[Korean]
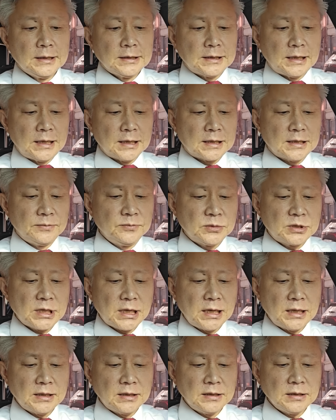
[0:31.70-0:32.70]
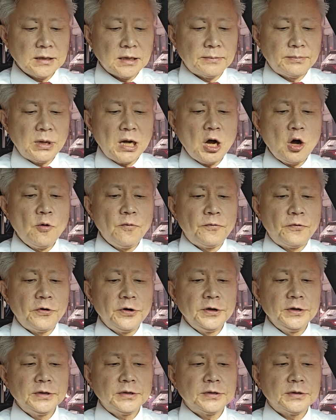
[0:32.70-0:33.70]
자, 검찰은
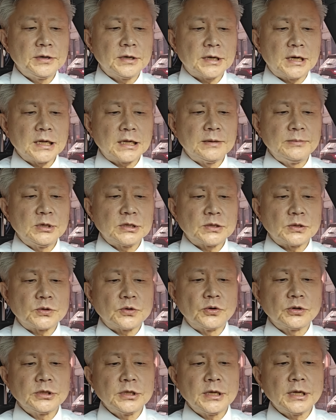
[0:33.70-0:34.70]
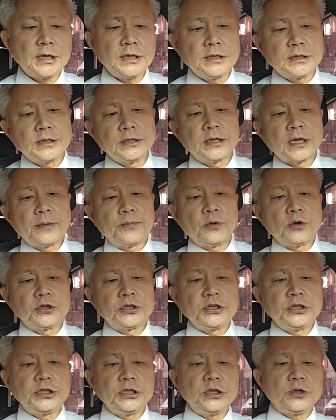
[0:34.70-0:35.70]
파워포인트를 가리키면서 송영길 전 대표
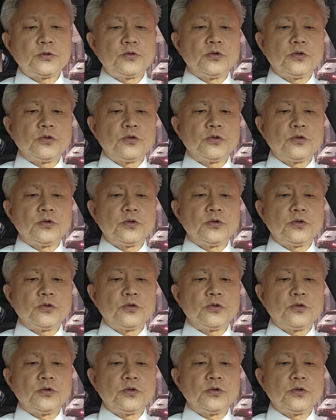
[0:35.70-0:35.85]
지지